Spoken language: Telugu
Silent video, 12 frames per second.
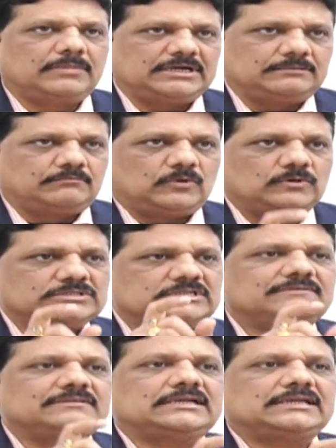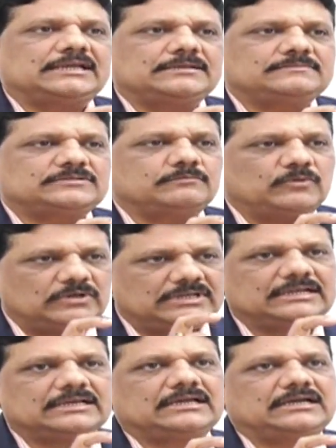బట్ మోస్ట్ ఆఫ్ ద టైమ్స్
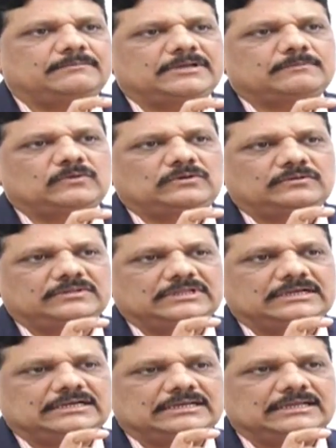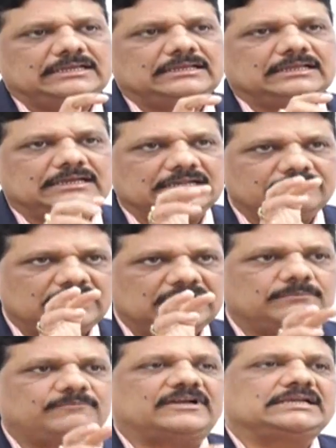ముఖ్య కారణం ఏముంటుంది అంటే
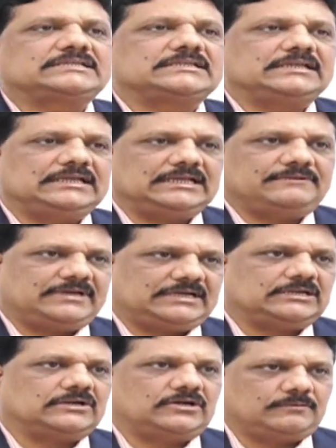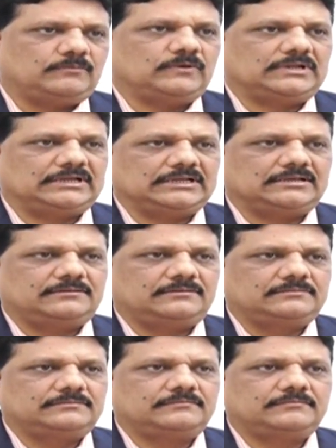లివర్ ఫంక్షనింగ్ ఎఫెక్ట్ కావడం మూలంగా
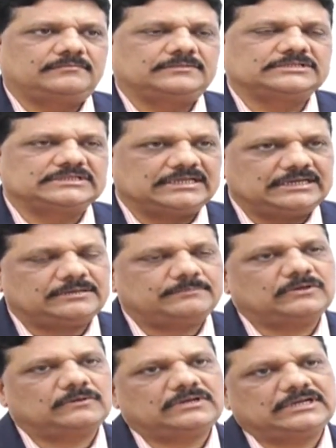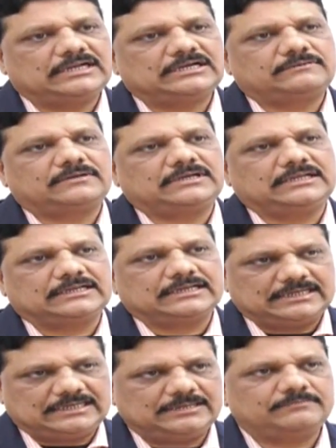శరీరంలో ఉండేటువంటి
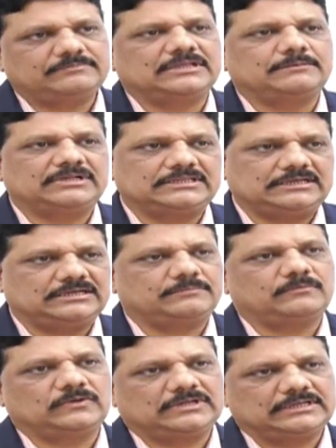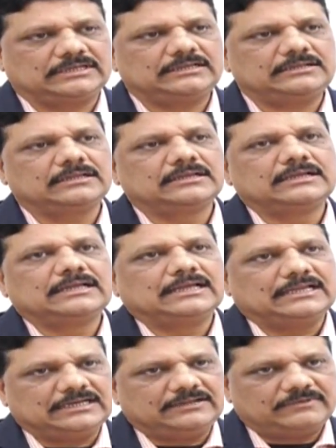కాలేయం దెబ్బతినడం మూలంగా
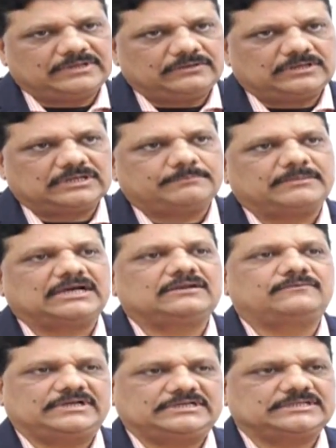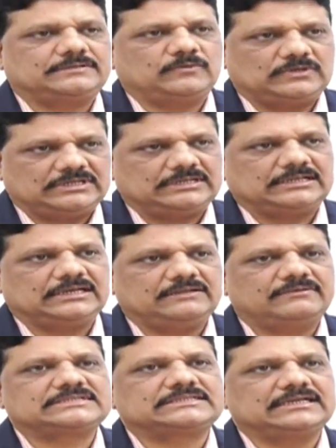లివర్ యొక్క మాల్ ఫంక్షన్ మూలంగా
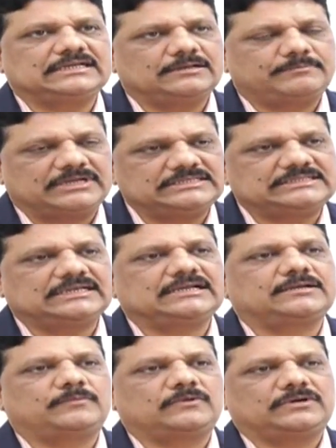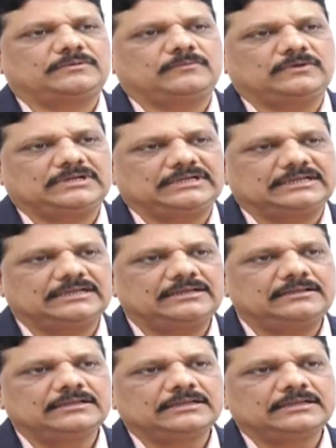లివర్ సరిగ్గా పనిచేయకపోవడం మూలంగా